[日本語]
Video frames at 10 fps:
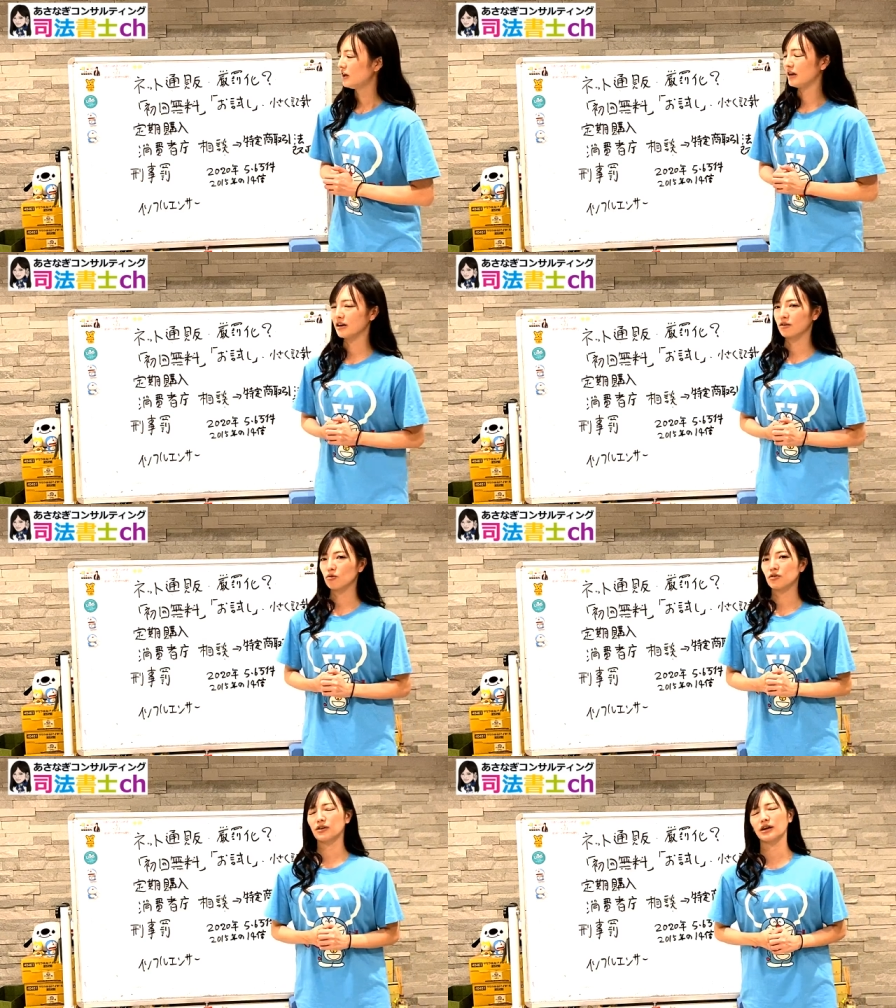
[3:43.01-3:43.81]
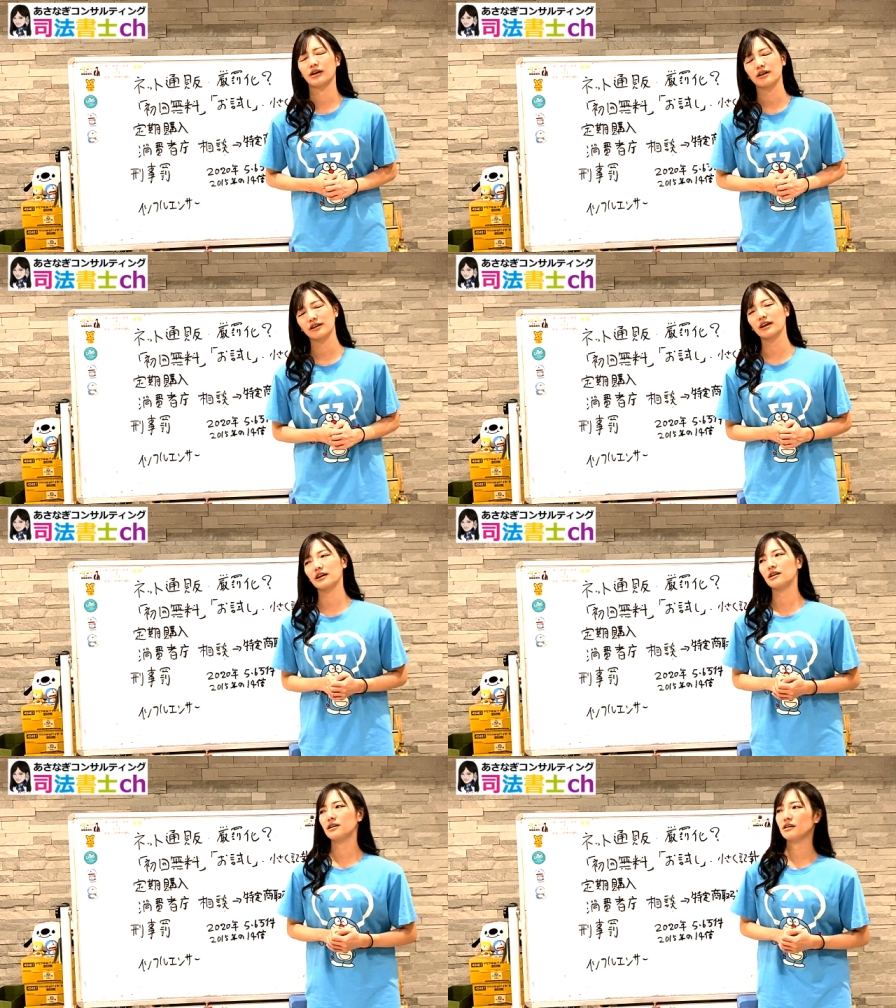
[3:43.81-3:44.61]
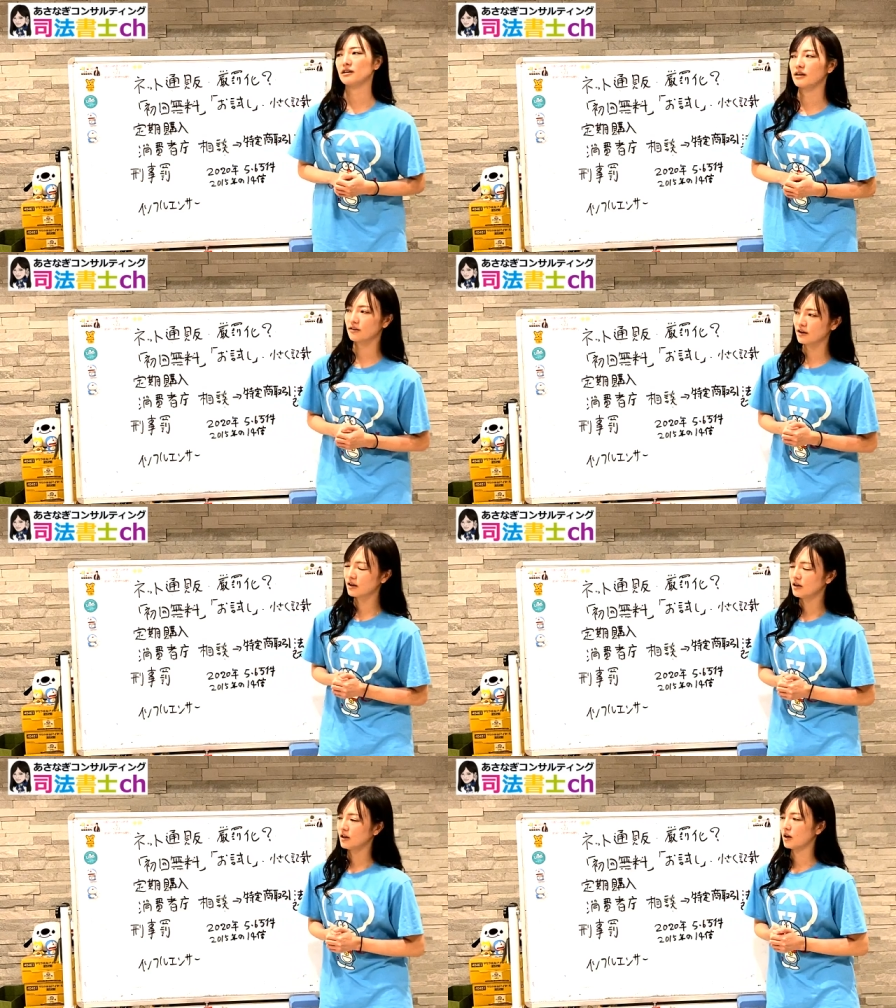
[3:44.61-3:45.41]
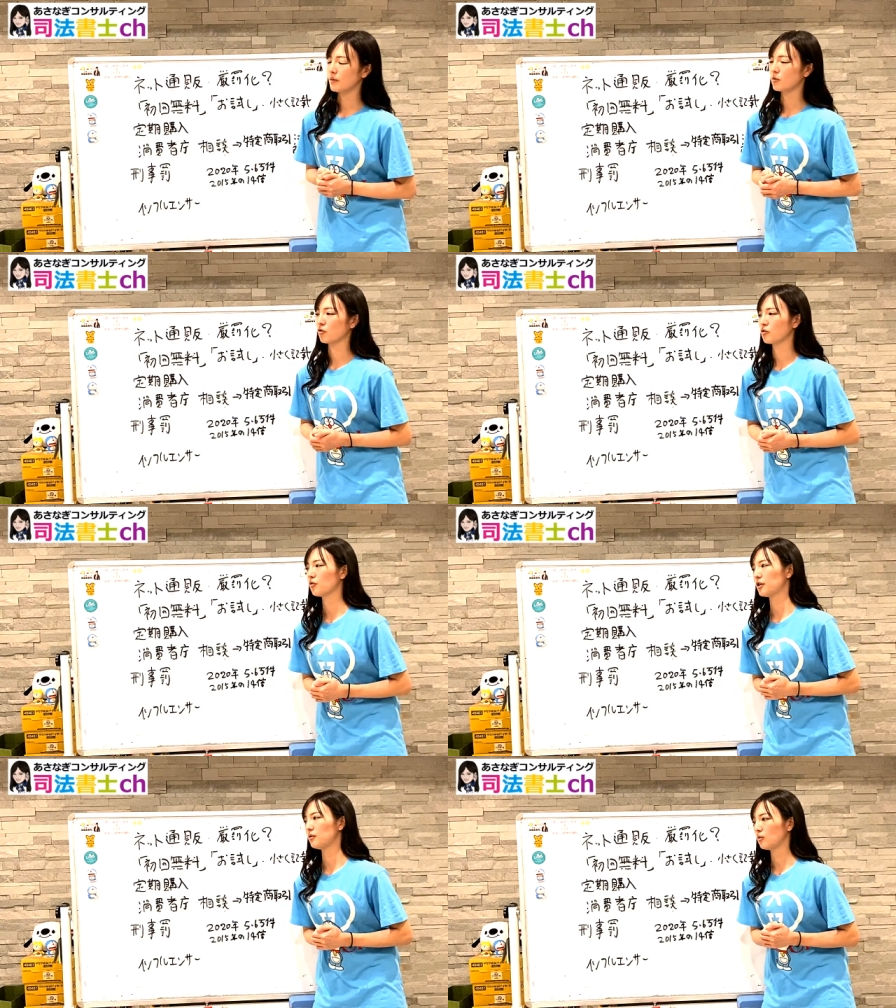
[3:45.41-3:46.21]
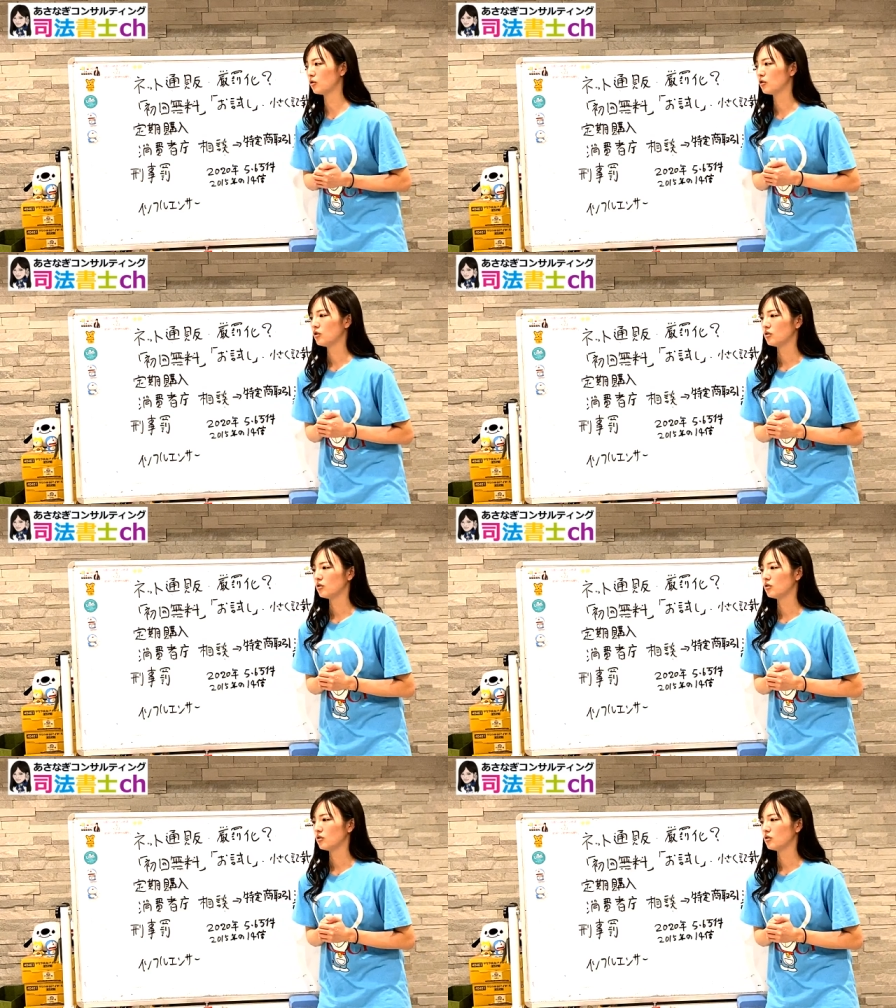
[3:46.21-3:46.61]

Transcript: えー、こう最近ですねやっぱりこう商品を